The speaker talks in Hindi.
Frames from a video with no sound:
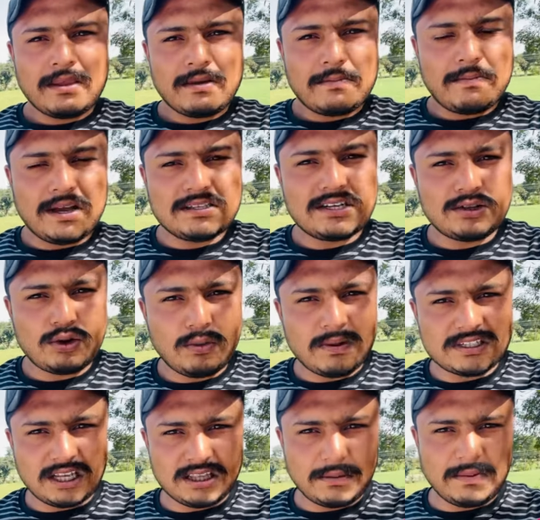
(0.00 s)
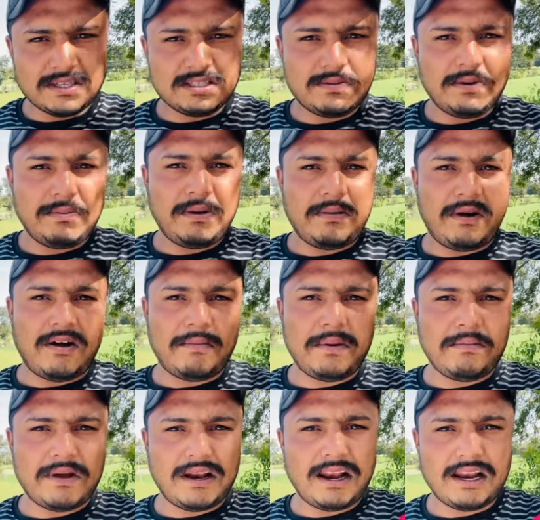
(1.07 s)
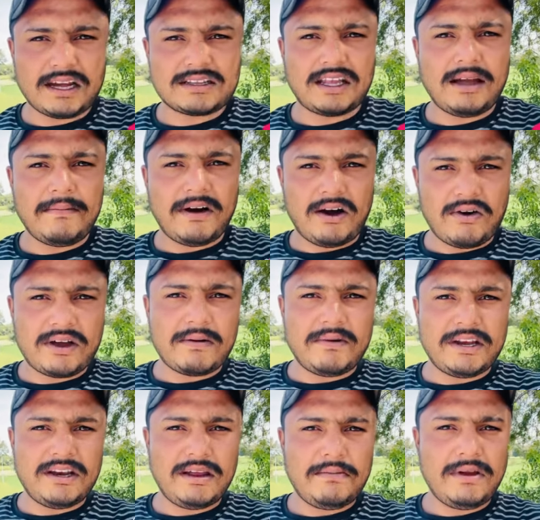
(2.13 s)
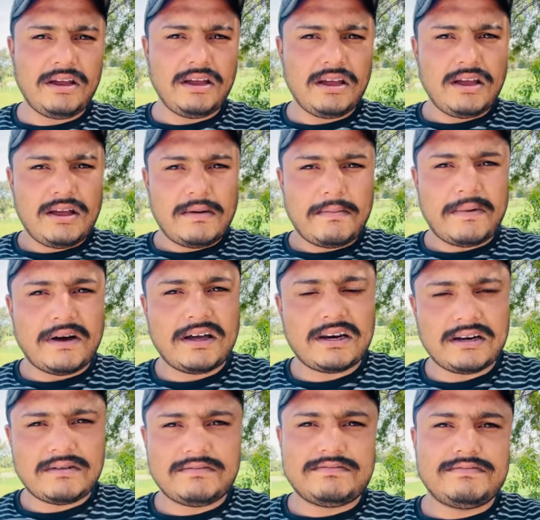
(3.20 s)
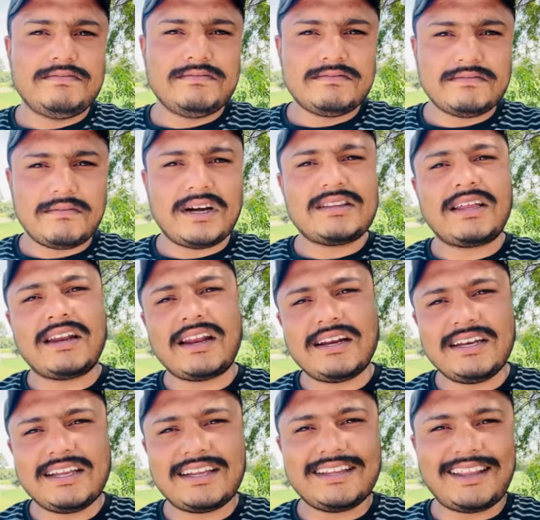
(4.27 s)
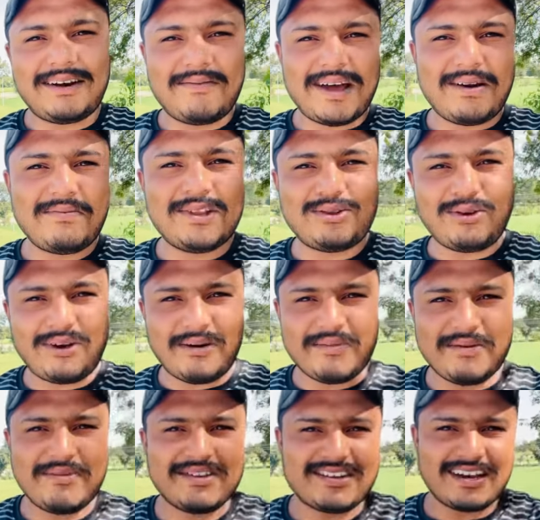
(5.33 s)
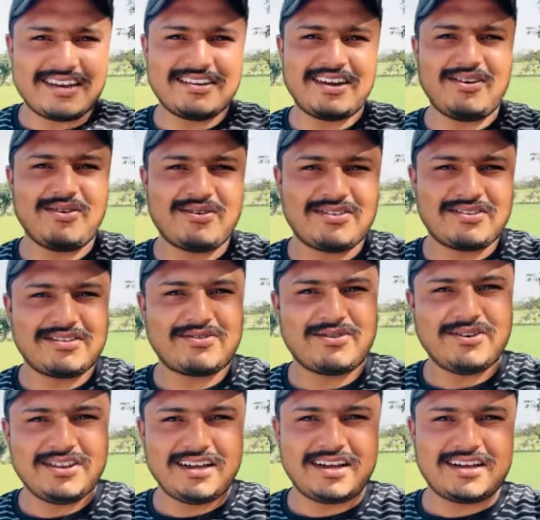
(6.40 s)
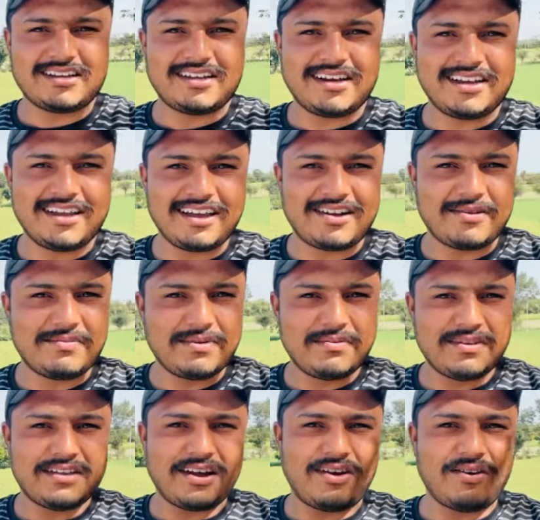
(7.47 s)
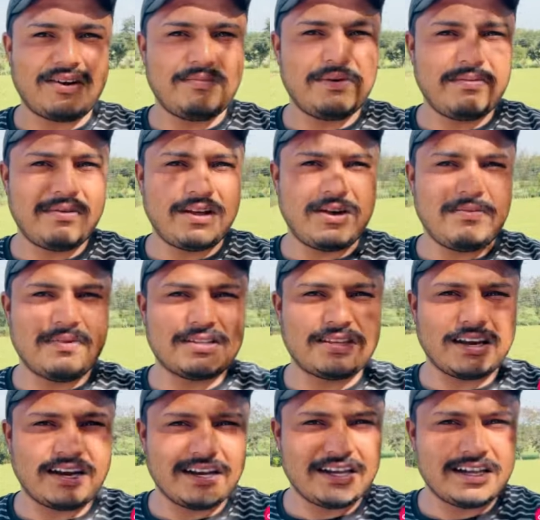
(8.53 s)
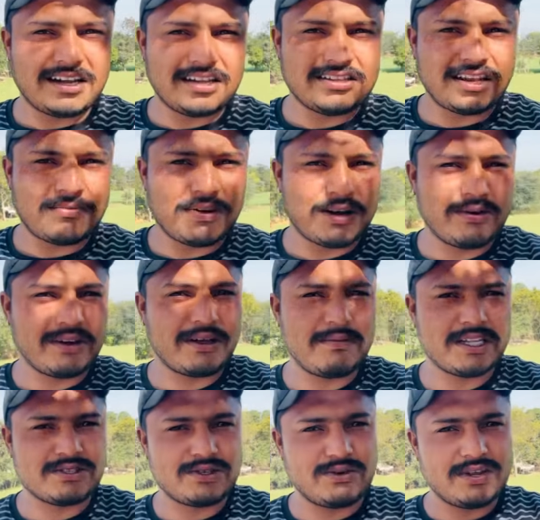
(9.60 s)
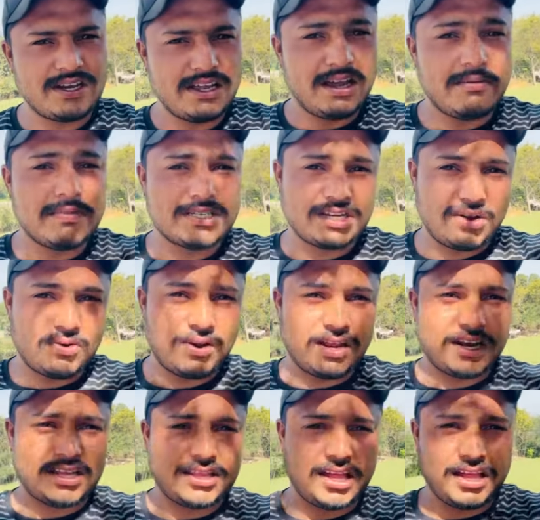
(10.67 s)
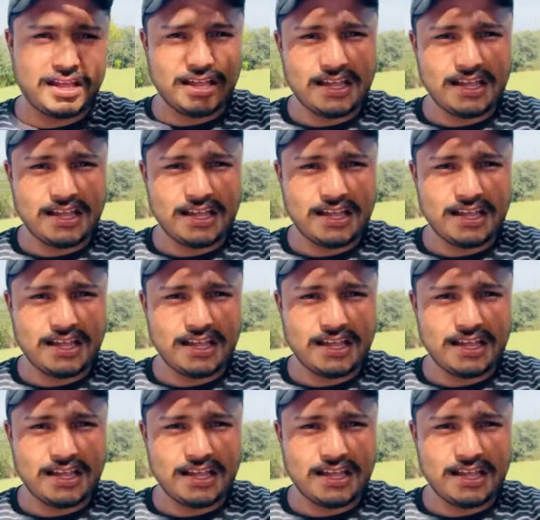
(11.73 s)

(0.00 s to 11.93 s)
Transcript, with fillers: वैसे तो बसंत पंचमी पर वहाँ पर मेला लगता है माओ के महीने में पर माता रानी के दरबार में तो कभी भी चले जाओ कोई दिक्कत नहीं है कभी भी जाओ कभी भी आओ माता रानी का दरबार उनके बच्चों के लिए हमेशा खुला रहता है